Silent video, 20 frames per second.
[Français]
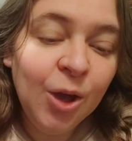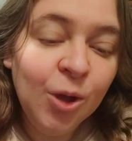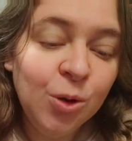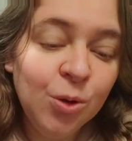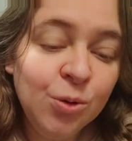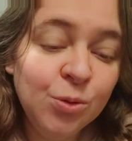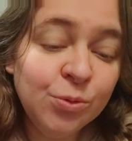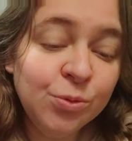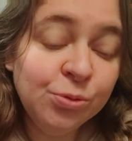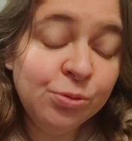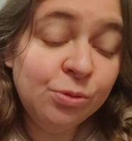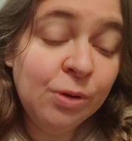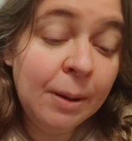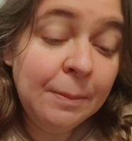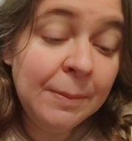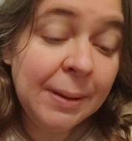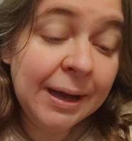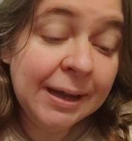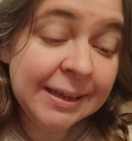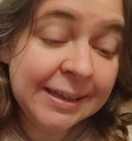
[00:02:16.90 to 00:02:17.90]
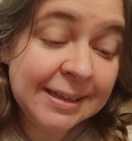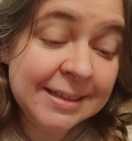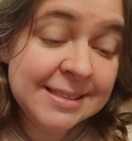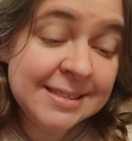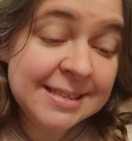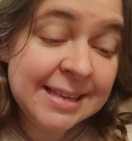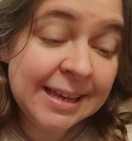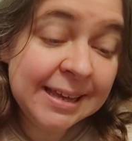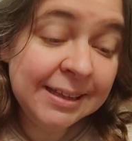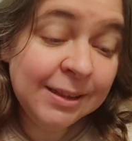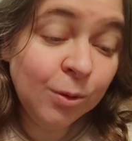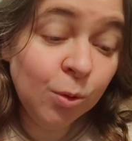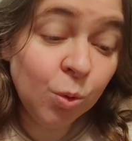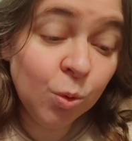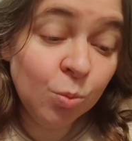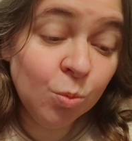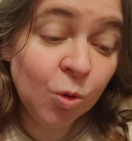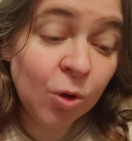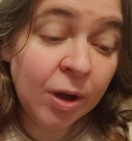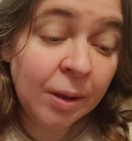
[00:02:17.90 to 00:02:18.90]
Une fois par quinzaine,
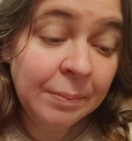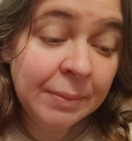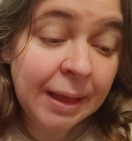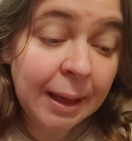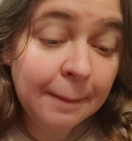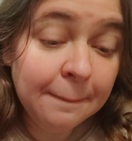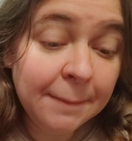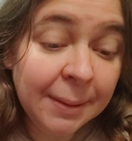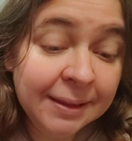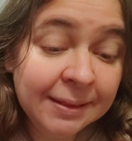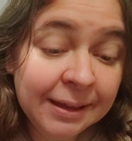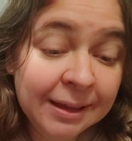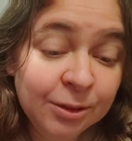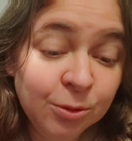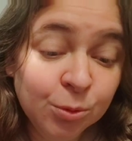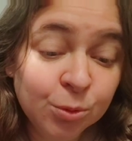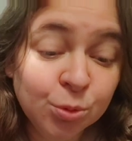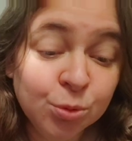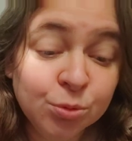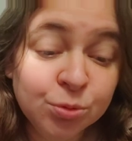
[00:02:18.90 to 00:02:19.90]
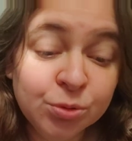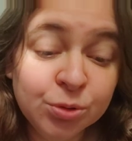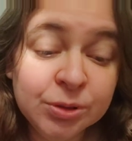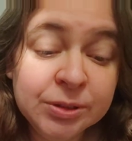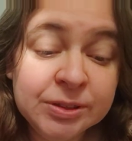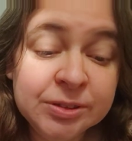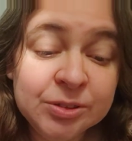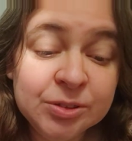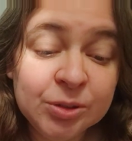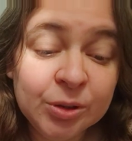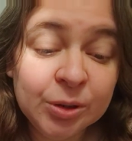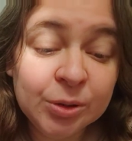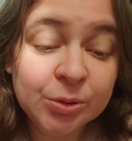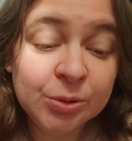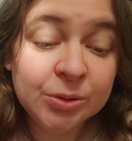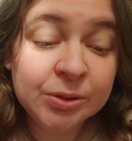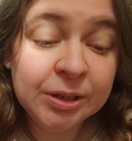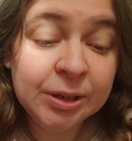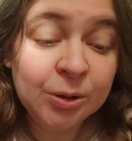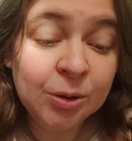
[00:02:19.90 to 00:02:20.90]
au moins, un bataillon de fournisseurs
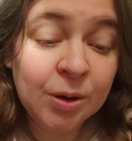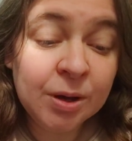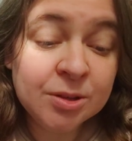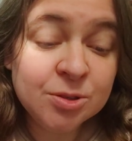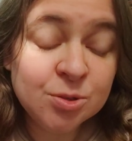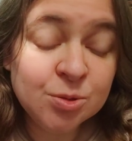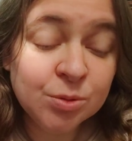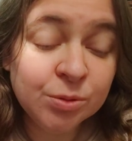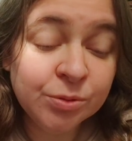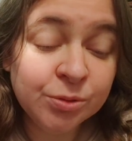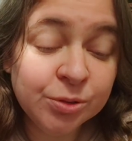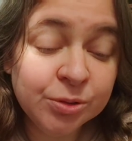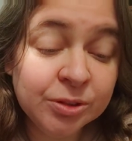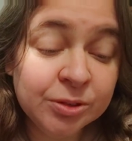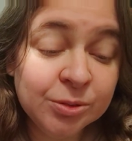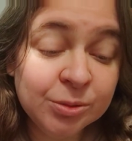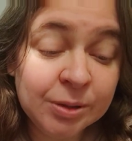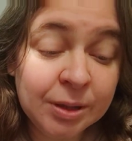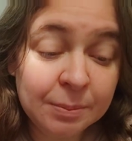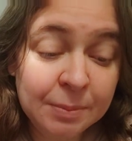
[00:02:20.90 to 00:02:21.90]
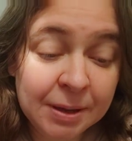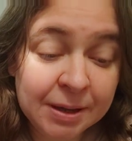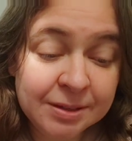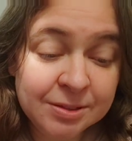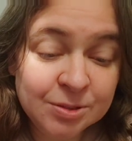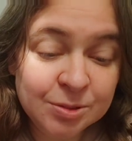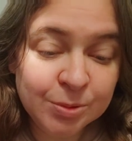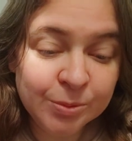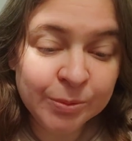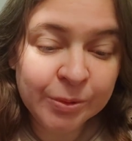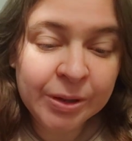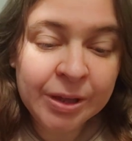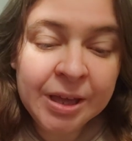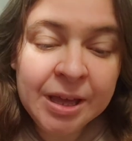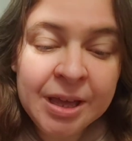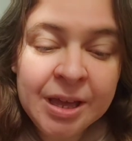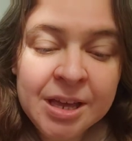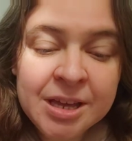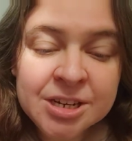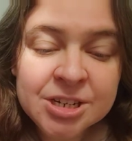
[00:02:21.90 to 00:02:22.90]
de décoration faisait son apparition,
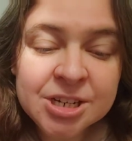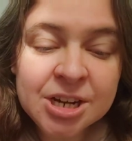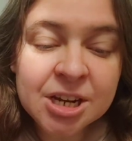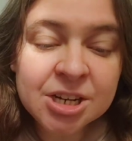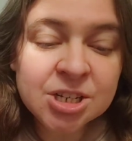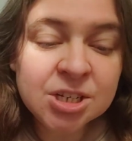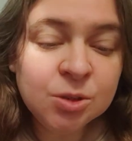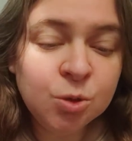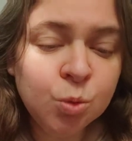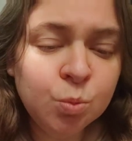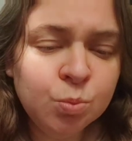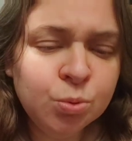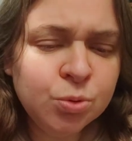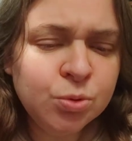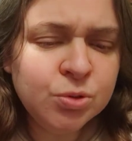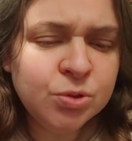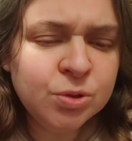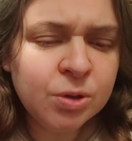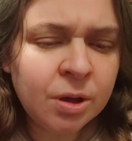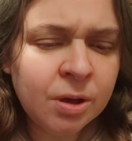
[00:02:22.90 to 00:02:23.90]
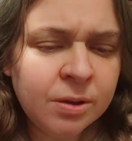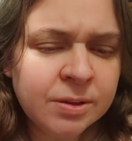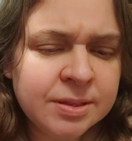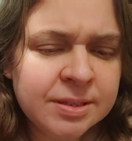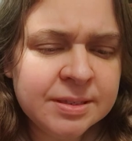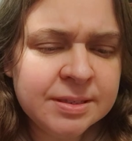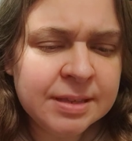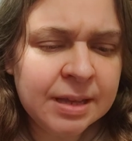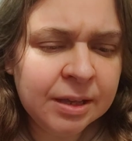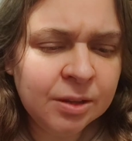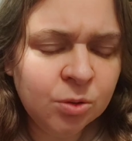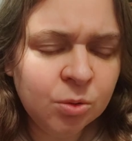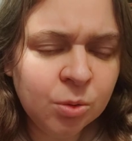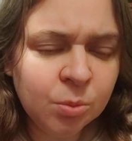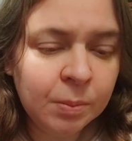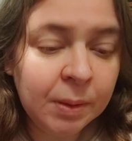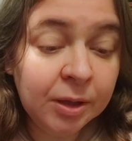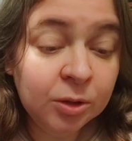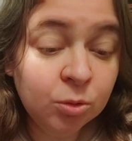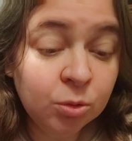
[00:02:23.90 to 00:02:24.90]
chargé de plusieurs dizaines de
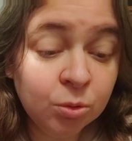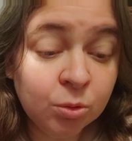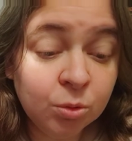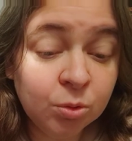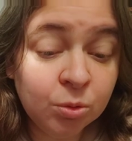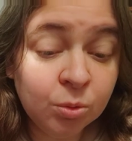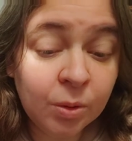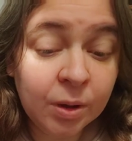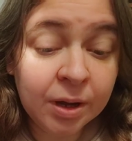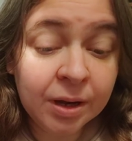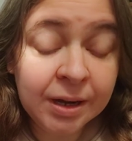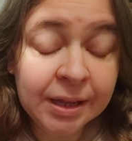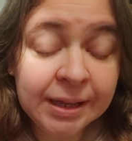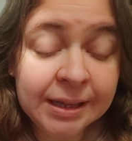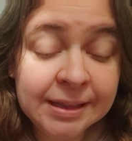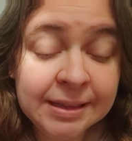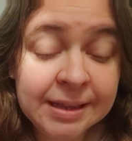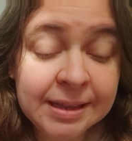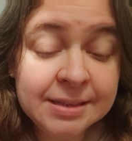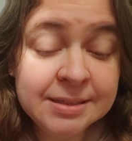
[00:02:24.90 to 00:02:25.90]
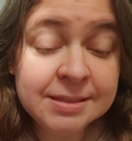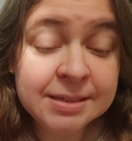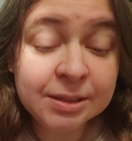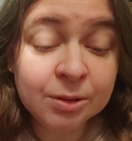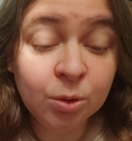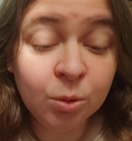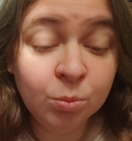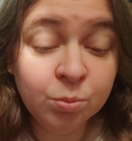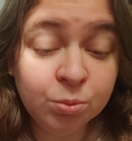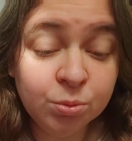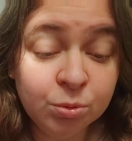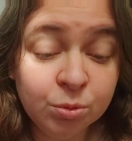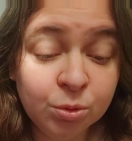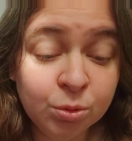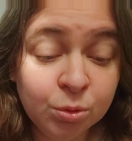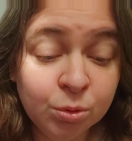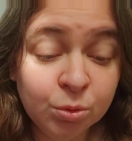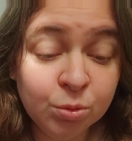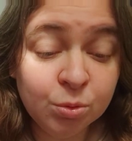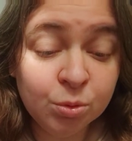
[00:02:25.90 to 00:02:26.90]
mètres de toile et d'assez
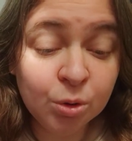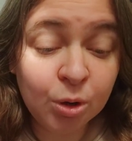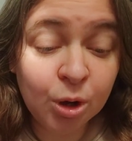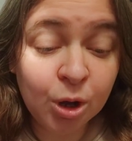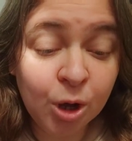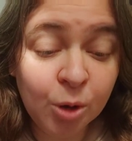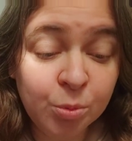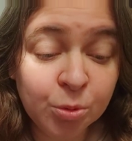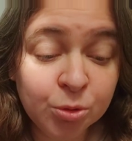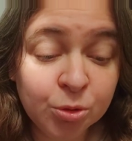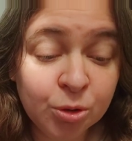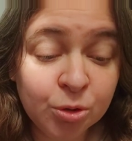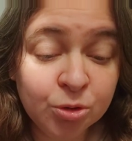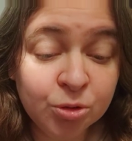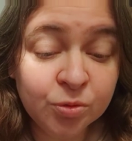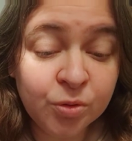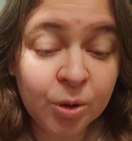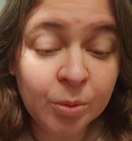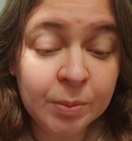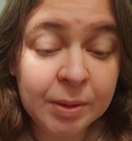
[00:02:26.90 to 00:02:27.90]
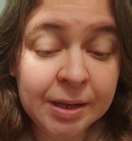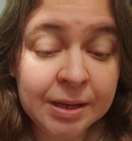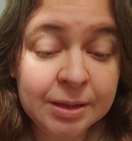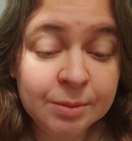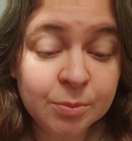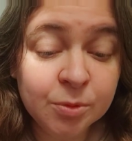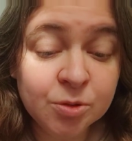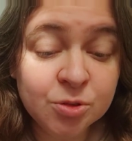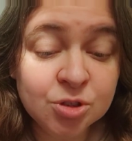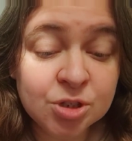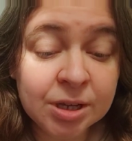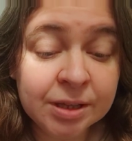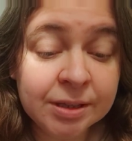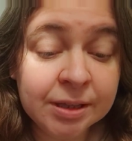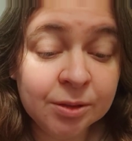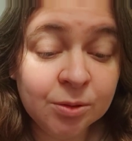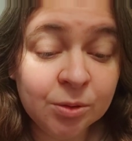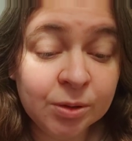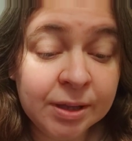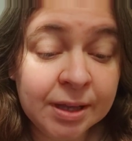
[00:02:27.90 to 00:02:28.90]
d'ampoules de couleurs pour transformer l'immense
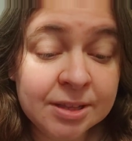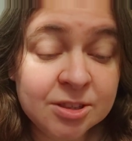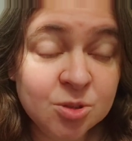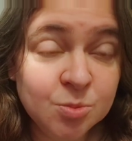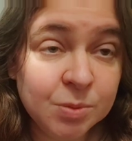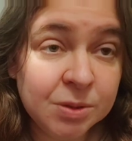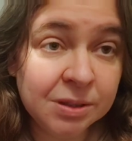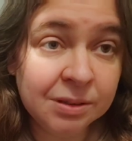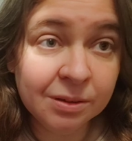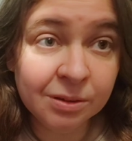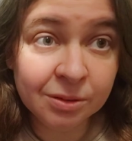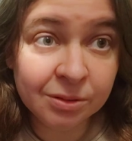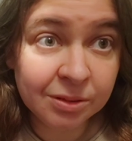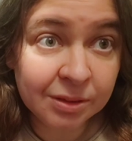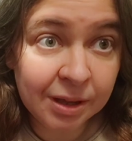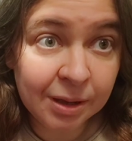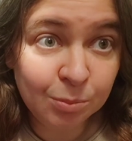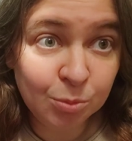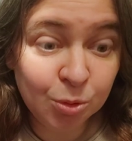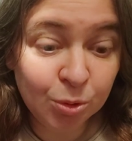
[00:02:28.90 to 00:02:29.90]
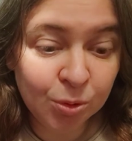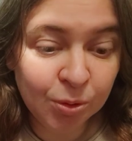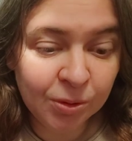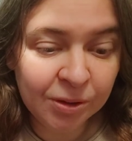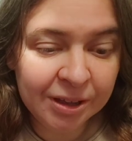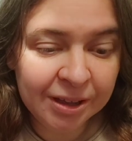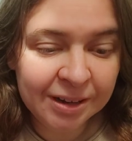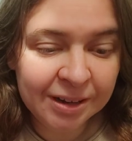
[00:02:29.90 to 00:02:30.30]
jardin de Gatsby en arbre de Noël.